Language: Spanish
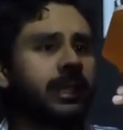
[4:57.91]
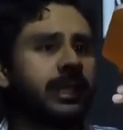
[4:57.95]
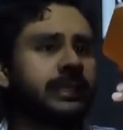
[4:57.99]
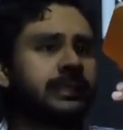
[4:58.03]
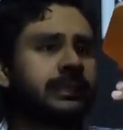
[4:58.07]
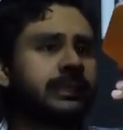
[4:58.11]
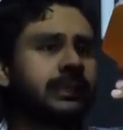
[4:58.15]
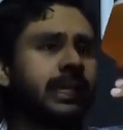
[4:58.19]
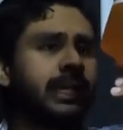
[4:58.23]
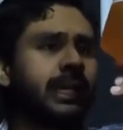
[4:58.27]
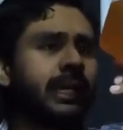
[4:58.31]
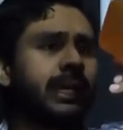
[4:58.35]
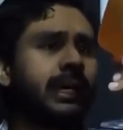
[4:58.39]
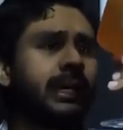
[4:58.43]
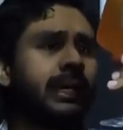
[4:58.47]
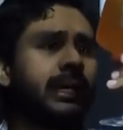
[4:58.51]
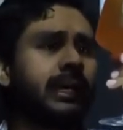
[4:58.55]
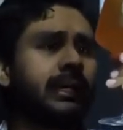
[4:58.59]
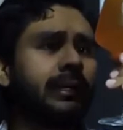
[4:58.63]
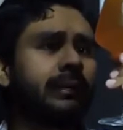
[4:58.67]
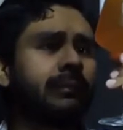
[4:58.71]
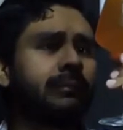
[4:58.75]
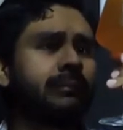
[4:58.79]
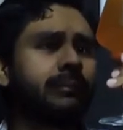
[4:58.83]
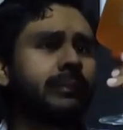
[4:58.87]
que
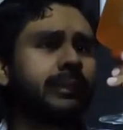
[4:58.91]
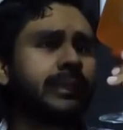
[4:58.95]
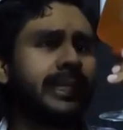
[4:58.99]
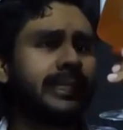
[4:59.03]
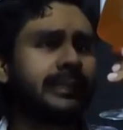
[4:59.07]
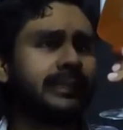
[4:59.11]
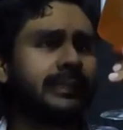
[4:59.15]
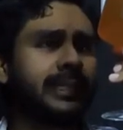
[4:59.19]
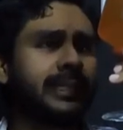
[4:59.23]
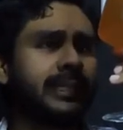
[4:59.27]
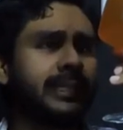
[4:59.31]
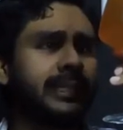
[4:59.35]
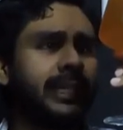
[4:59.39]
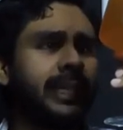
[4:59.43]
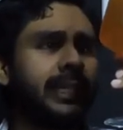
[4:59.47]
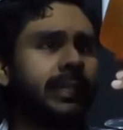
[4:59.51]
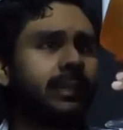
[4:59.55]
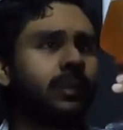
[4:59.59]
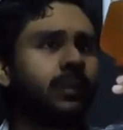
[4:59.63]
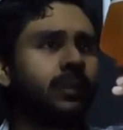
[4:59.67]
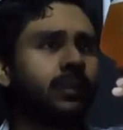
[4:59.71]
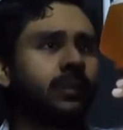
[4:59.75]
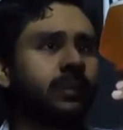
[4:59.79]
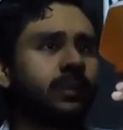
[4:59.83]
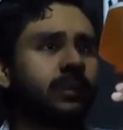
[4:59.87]
está
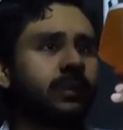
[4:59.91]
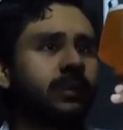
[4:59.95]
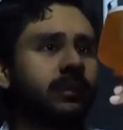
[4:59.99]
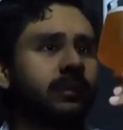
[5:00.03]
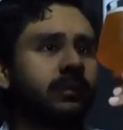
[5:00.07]
descendiendo,